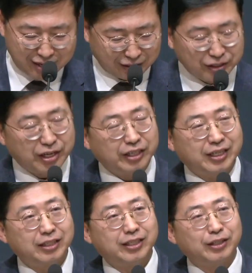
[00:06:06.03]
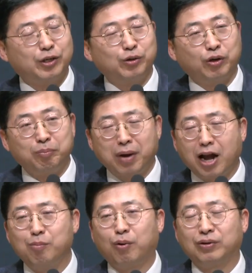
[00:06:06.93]
근데 이 산상설교 이
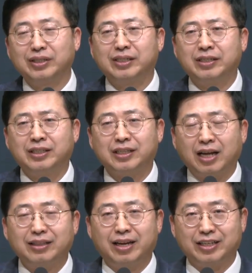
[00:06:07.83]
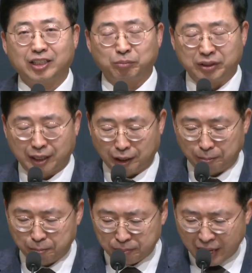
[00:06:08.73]
팔복은 그렇지 않다는 것입니다.
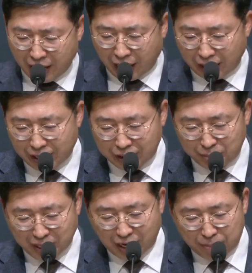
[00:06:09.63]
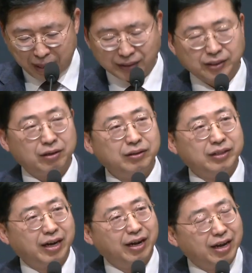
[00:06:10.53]
하나님 나라
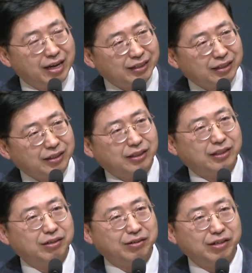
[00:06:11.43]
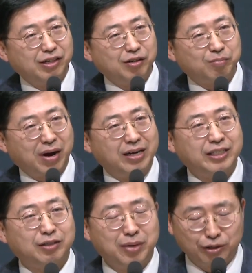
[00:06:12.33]
백성들의 특성을
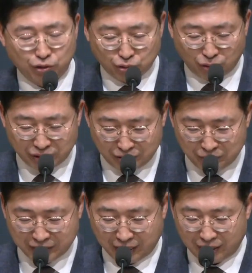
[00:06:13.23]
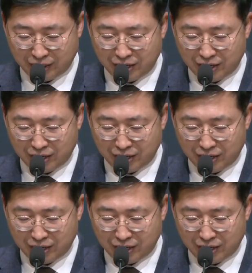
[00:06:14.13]
말씀해 주고 있습니다.